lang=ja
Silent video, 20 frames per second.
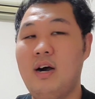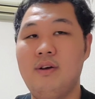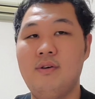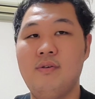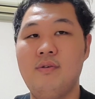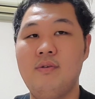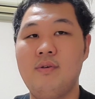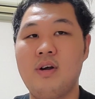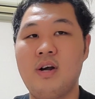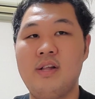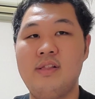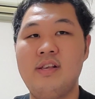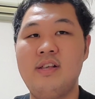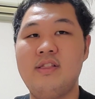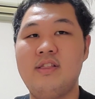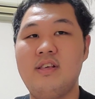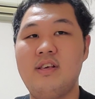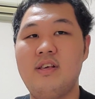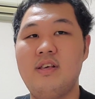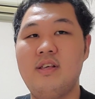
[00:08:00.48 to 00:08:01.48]
あの、乾
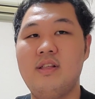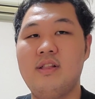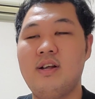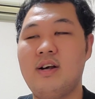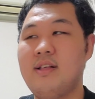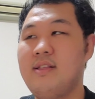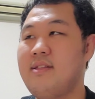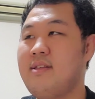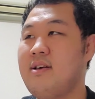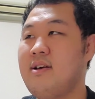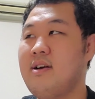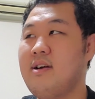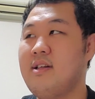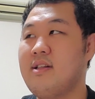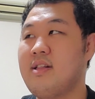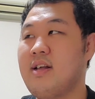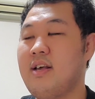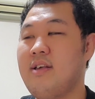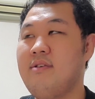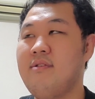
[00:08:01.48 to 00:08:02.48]
電池、単3かな
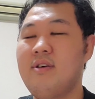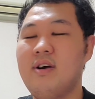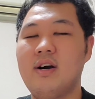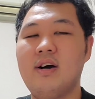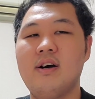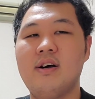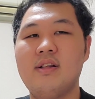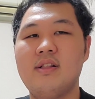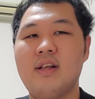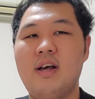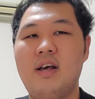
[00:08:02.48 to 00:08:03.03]
単4か。